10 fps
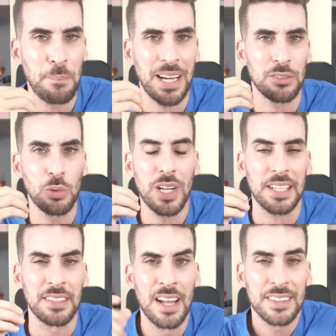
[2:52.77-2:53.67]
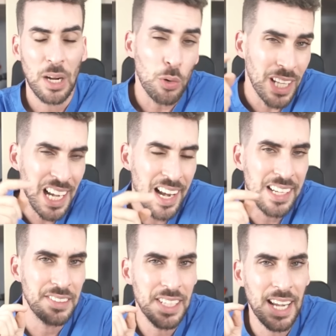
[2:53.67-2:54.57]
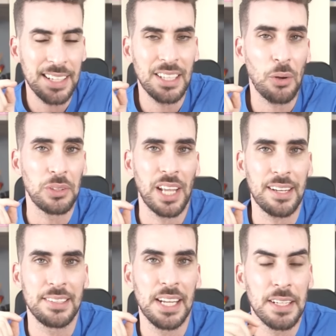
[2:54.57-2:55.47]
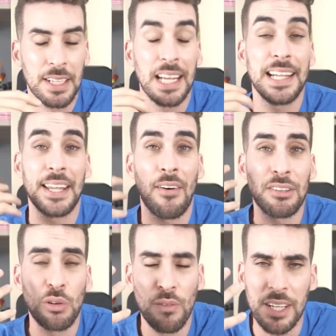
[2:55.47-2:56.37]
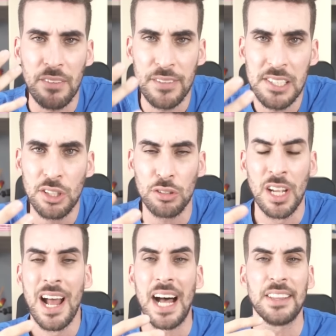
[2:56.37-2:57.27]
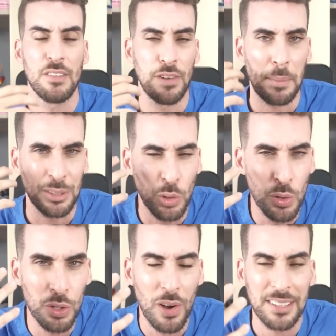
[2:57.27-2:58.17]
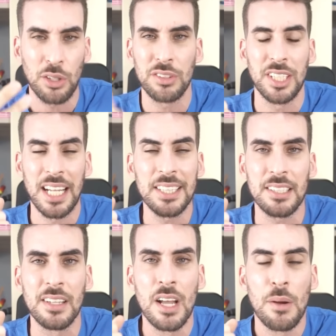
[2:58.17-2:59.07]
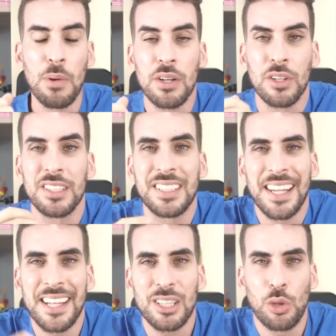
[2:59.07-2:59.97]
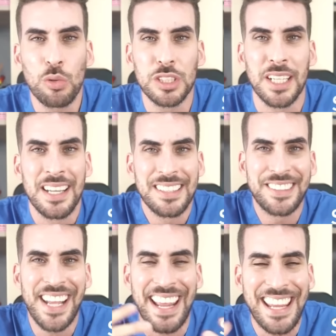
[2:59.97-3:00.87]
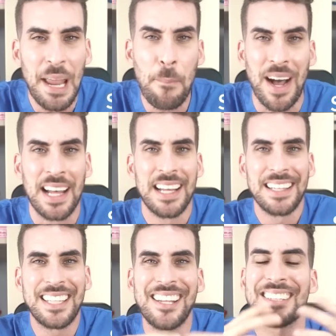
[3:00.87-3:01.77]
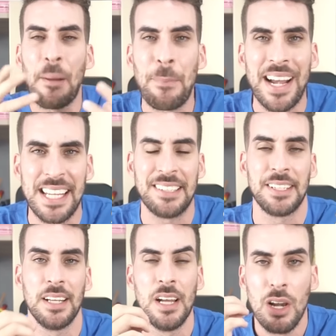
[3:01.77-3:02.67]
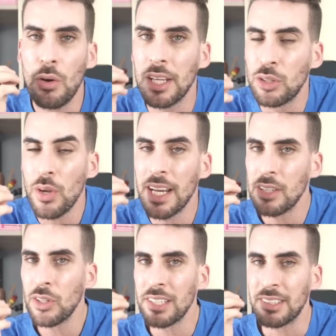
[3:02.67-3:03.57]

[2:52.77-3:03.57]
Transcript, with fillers: temperaturas, ¿te acordás la lisina que te conté recién que le daba sus beneficios antiinflamatorios, antioxidantes? Bueno, se destruye, se quema, desaparece. Lo que estoy queriendo